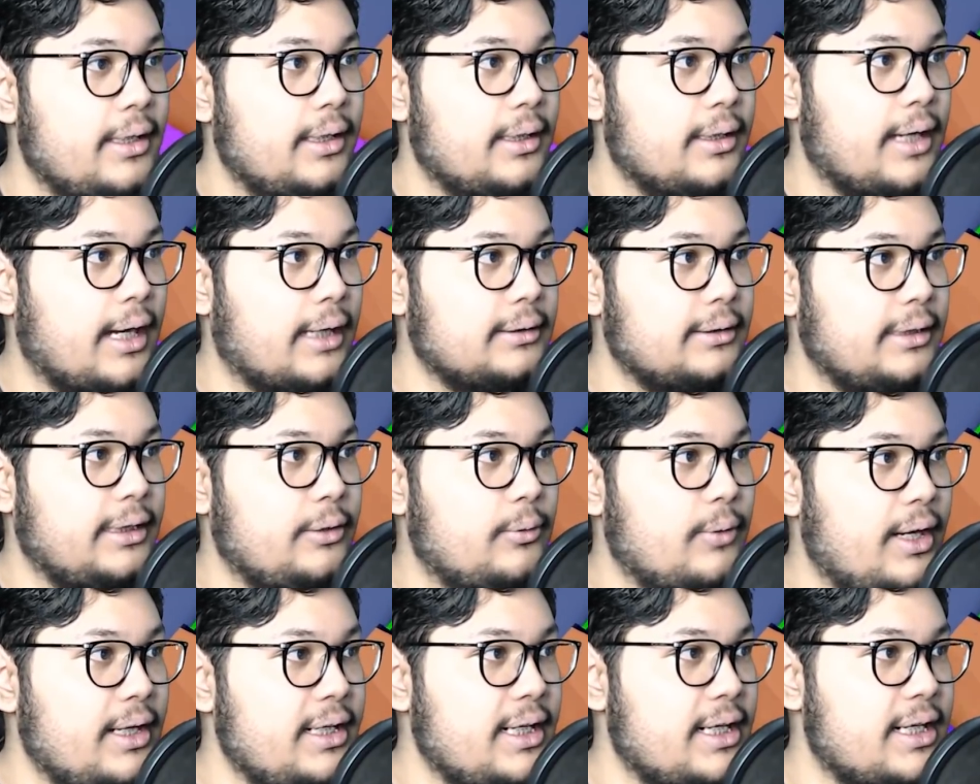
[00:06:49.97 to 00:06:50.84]
godly
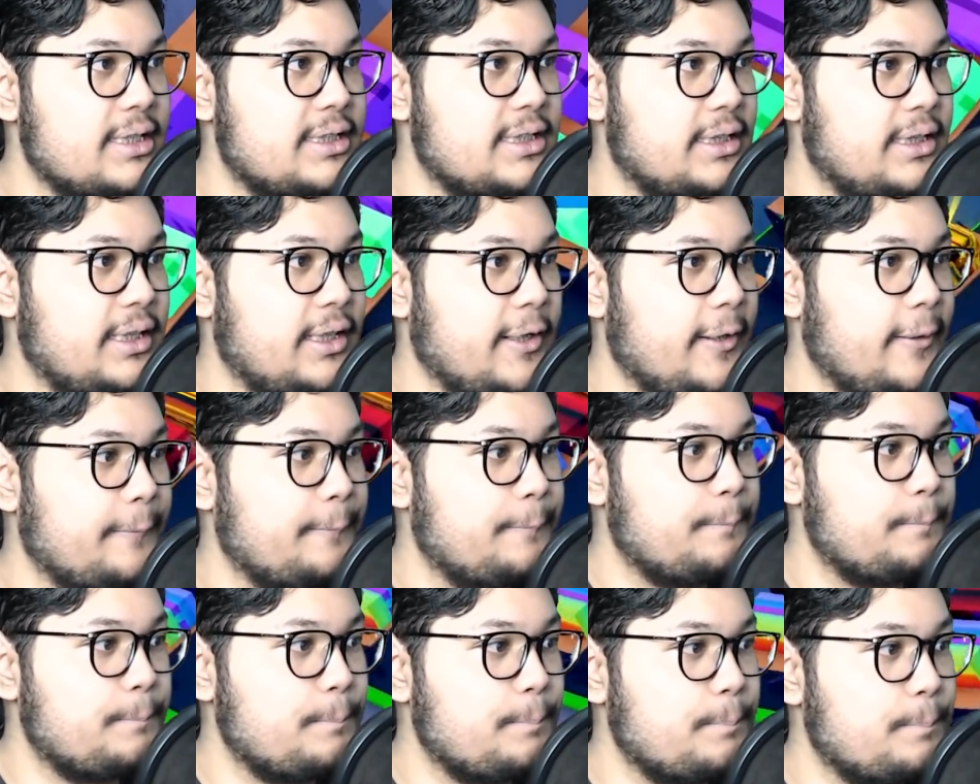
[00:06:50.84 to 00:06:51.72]
gue nih dari sini
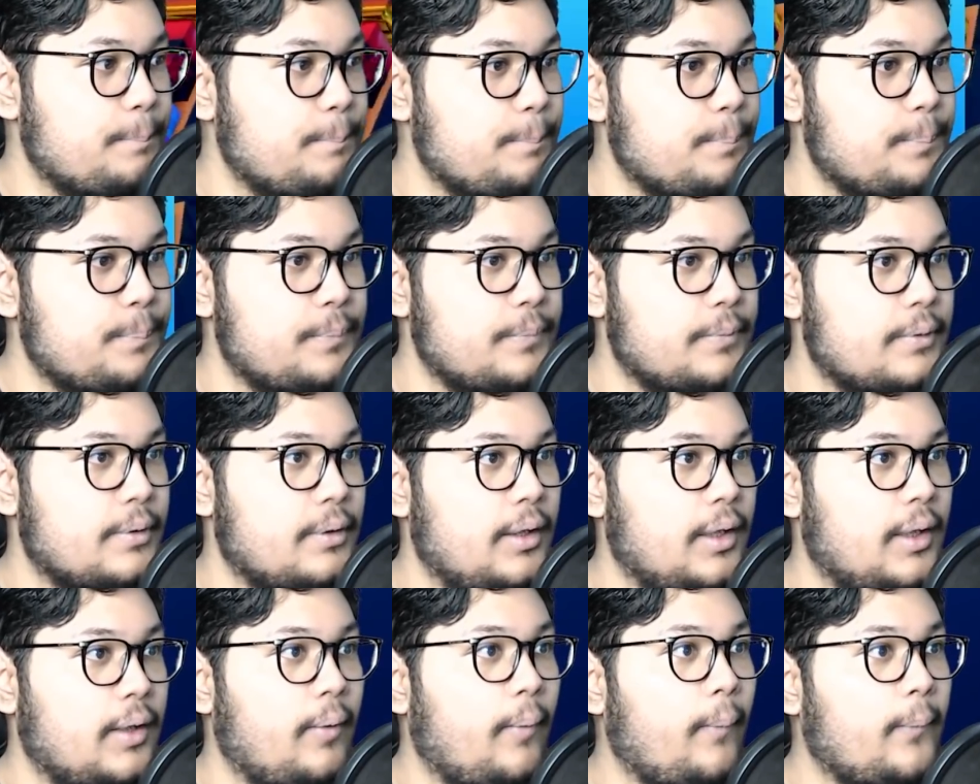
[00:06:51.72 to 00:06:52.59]

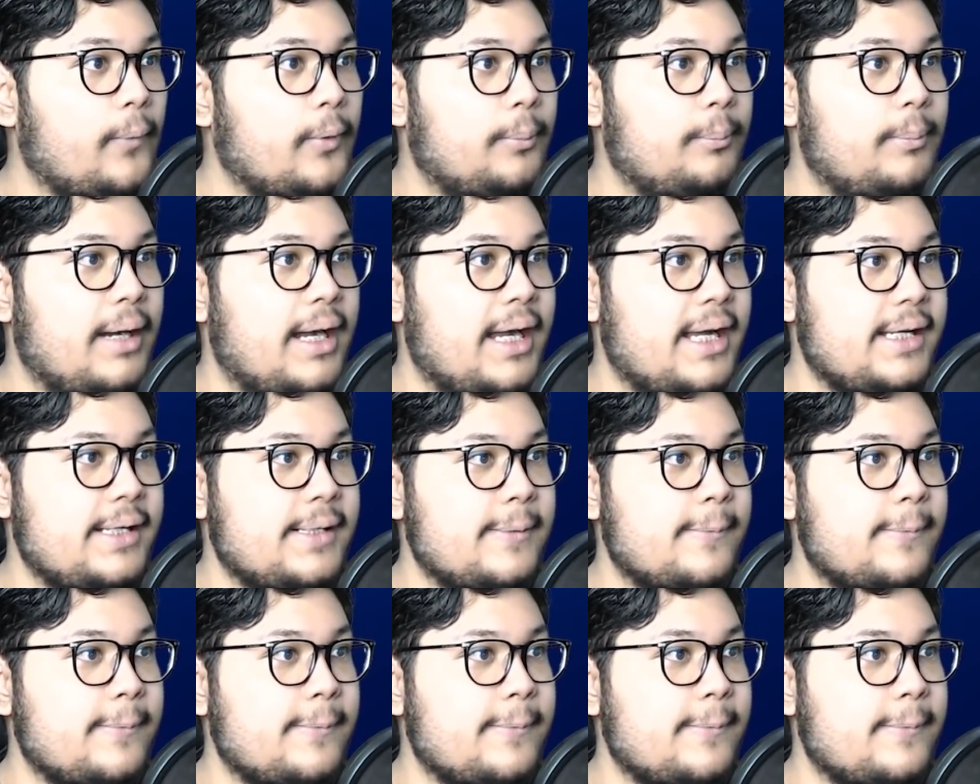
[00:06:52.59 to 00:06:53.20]
combine